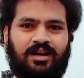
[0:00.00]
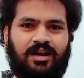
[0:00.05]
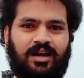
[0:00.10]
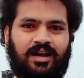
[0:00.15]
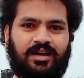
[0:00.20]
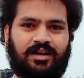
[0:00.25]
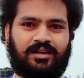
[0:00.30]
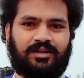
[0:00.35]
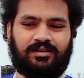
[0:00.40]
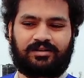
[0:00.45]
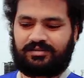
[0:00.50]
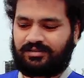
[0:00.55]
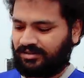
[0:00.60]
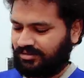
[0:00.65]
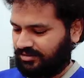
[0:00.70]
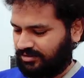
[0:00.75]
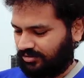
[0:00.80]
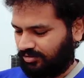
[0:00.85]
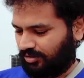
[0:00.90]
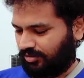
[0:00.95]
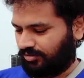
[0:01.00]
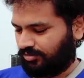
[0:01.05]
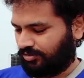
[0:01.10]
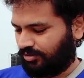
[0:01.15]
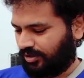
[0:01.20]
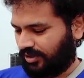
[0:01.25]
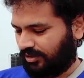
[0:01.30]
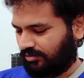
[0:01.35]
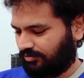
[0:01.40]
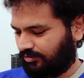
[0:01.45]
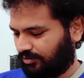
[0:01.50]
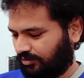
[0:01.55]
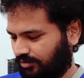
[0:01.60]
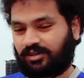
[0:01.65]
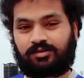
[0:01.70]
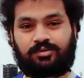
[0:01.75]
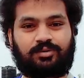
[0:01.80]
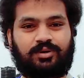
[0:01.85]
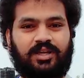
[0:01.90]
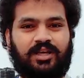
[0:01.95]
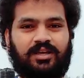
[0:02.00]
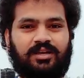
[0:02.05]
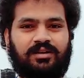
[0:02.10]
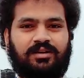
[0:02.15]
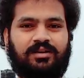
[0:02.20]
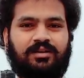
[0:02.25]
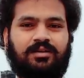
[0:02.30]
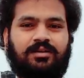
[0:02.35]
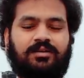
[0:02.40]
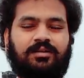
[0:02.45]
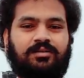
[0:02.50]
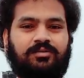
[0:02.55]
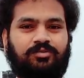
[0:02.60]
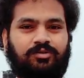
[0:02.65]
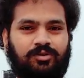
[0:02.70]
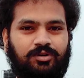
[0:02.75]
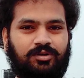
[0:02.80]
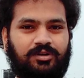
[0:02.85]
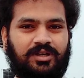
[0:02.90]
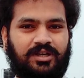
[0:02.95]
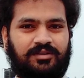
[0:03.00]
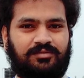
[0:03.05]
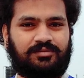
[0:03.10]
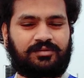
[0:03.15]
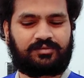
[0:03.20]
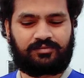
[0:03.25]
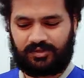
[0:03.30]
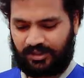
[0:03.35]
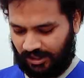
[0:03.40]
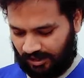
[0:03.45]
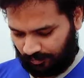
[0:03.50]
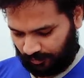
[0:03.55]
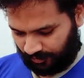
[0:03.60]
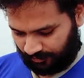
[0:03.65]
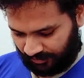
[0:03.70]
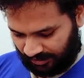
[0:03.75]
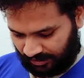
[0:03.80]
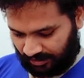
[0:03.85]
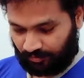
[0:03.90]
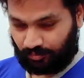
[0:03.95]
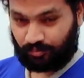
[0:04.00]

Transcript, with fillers: एंड दिस इज़ ऑल्सो हेल्पफुल टू टेक फोटोग्राफ्स विद हेल्प ऑफ दैट